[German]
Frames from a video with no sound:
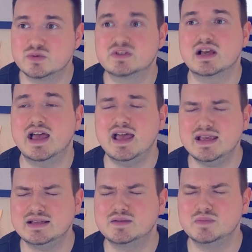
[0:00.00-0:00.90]
unser
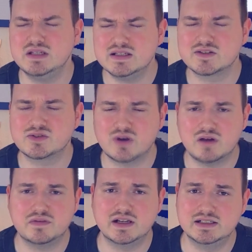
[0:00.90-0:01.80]
echt mieses
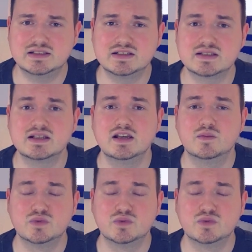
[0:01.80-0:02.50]
Torverhältnis,